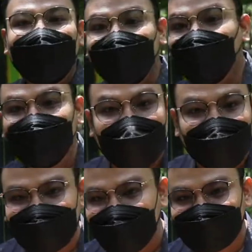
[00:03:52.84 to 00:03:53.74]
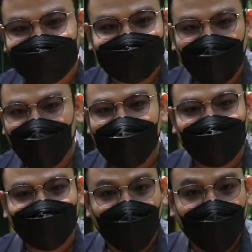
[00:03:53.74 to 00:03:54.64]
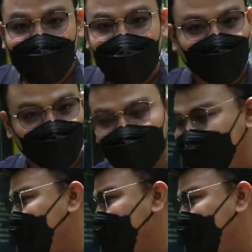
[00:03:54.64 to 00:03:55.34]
ikut datang seseorang tokoh baru